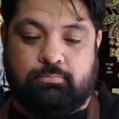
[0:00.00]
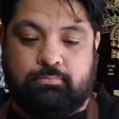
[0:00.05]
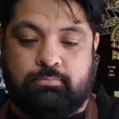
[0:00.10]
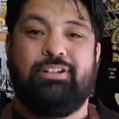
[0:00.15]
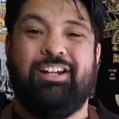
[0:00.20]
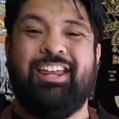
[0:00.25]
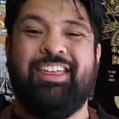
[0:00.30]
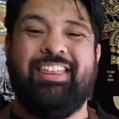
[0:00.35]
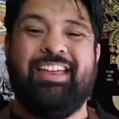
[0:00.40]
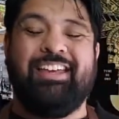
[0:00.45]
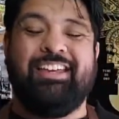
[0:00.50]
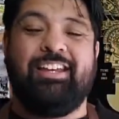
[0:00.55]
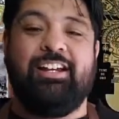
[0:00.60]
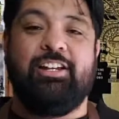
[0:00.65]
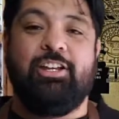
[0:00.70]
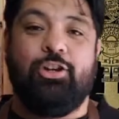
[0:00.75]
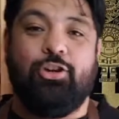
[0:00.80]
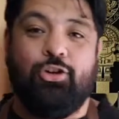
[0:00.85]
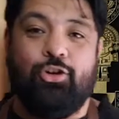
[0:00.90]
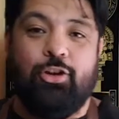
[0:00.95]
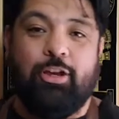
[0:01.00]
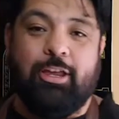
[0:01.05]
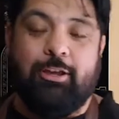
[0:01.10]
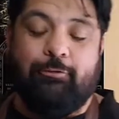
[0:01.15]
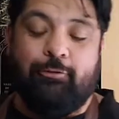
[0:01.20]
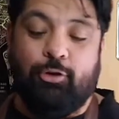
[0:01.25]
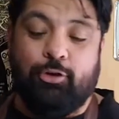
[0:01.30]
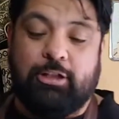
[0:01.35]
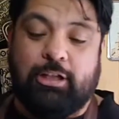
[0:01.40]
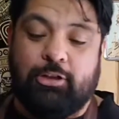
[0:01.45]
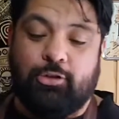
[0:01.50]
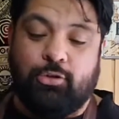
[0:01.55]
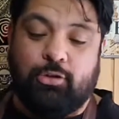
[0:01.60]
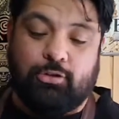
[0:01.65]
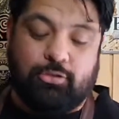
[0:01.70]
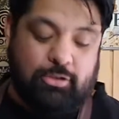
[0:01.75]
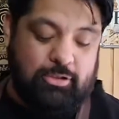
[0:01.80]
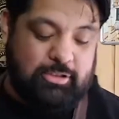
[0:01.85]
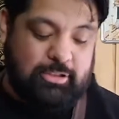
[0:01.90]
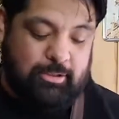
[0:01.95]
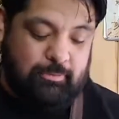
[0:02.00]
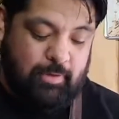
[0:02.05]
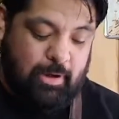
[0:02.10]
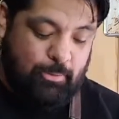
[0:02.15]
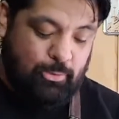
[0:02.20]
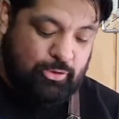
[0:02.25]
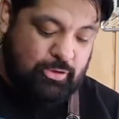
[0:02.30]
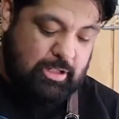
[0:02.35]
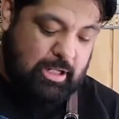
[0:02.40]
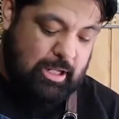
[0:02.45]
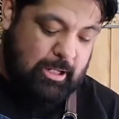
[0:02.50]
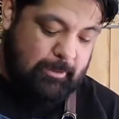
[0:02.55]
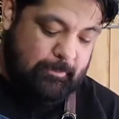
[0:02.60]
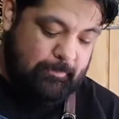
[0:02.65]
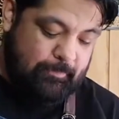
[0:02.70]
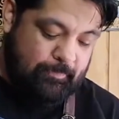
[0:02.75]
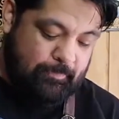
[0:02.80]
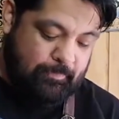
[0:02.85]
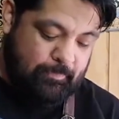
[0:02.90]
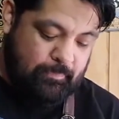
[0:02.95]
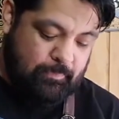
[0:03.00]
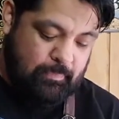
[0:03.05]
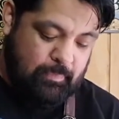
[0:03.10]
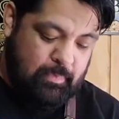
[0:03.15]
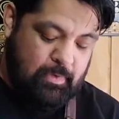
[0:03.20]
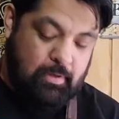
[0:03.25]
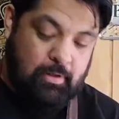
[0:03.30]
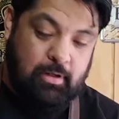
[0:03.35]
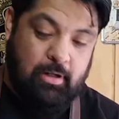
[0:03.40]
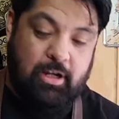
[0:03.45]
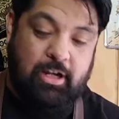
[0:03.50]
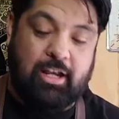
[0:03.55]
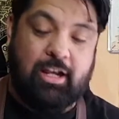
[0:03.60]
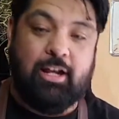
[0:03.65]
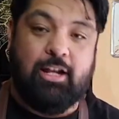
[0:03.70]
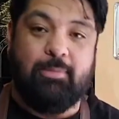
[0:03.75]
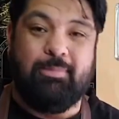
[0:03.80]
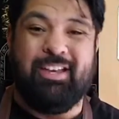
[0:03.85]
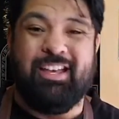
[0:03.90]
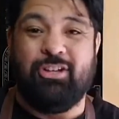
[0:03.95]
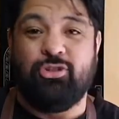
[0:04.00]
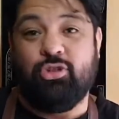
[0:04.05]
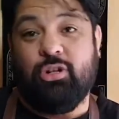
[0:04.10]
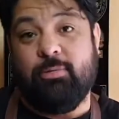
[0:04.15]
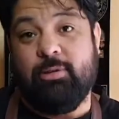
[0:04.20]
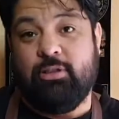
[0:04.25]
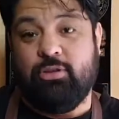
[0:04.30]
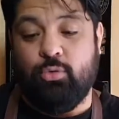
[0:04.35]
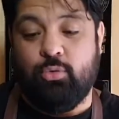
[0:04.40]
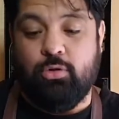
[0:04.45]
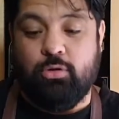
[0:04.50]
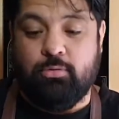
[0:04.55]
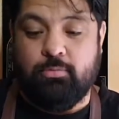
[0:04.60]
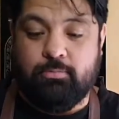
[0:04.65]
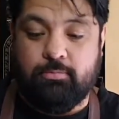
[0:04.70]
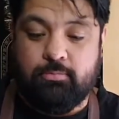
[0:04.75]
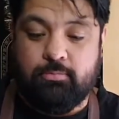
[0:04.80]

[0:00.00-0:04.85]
La idea es que el hielo no quede flotando, entonces vamos a agregarle, me queda solamente uno.